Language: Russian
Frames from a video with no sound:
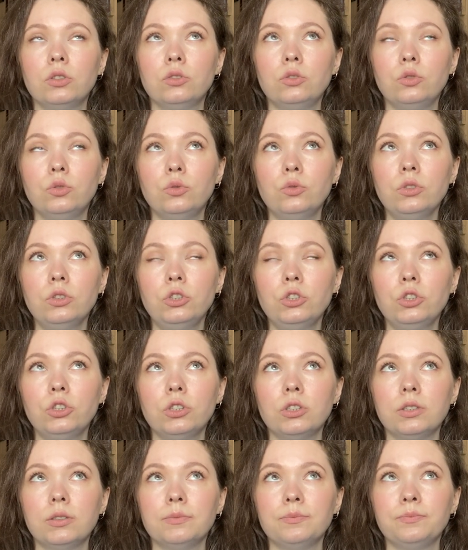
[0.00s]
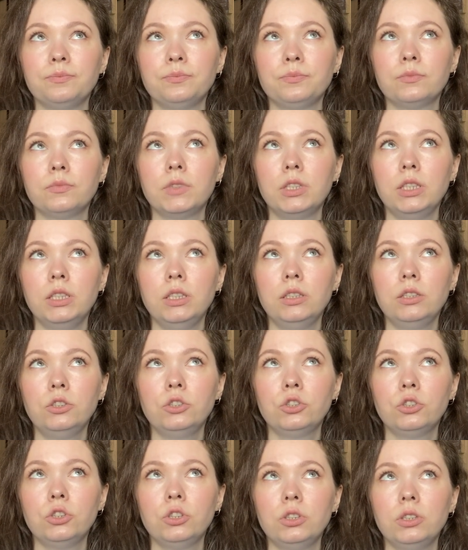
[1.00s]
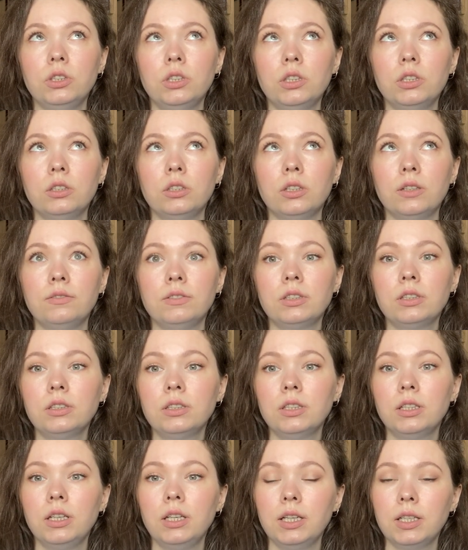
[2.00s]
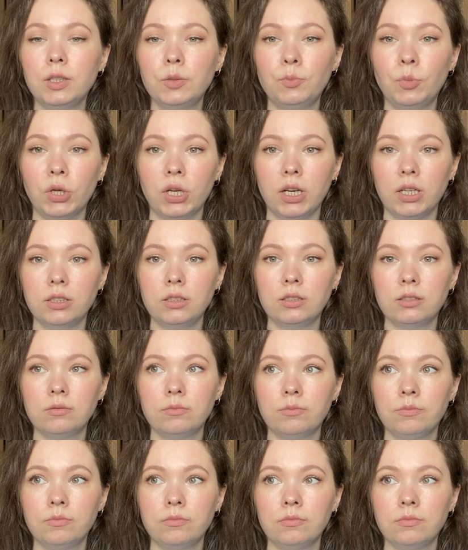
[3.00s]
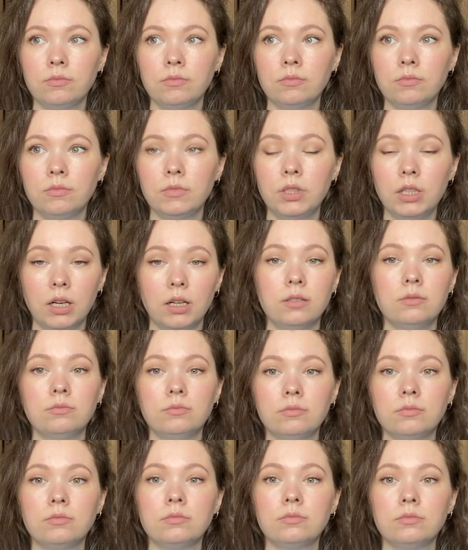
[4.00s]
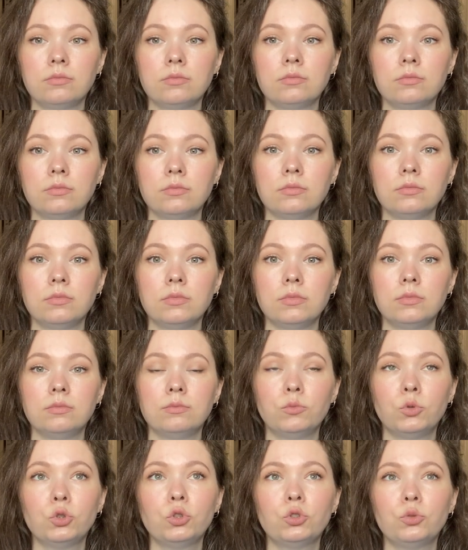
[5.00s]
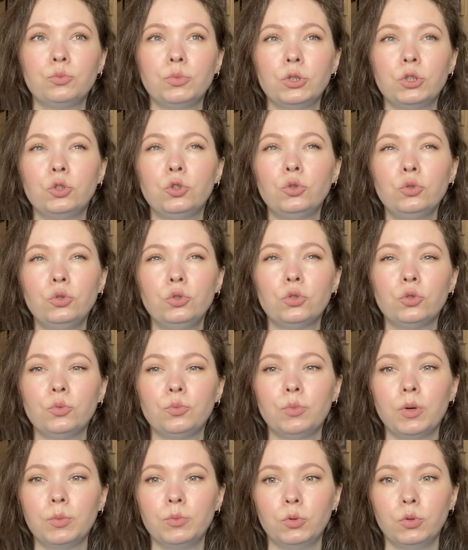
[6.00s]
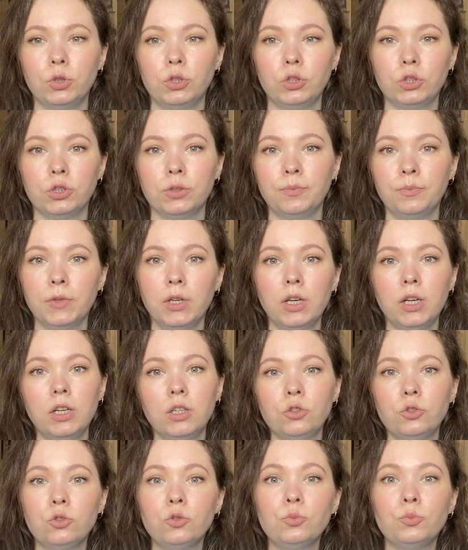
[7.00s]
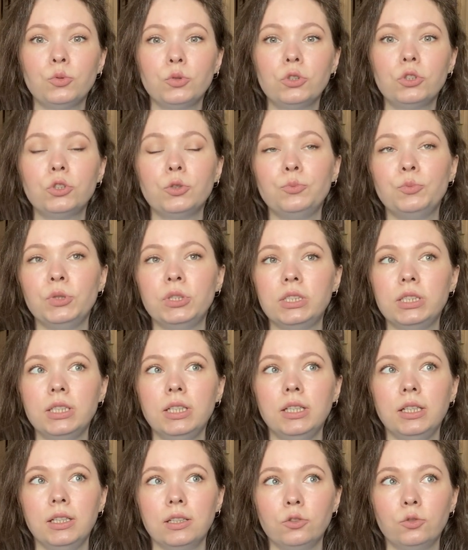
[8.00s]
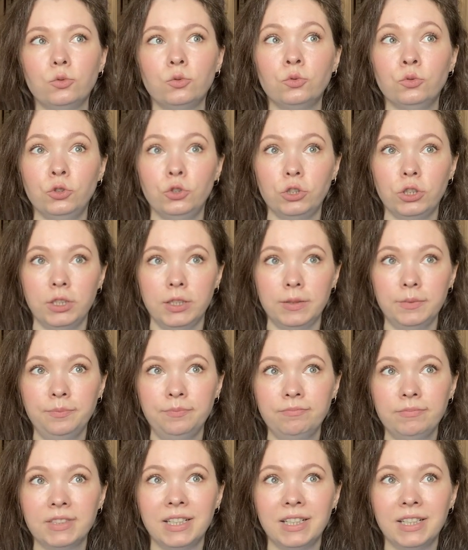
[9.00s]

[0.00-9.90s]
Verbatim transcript: точно 3-4, наверное, лет 5. Да, может быть, чуть-чуть побольше. Чуть больше пяти лет уже.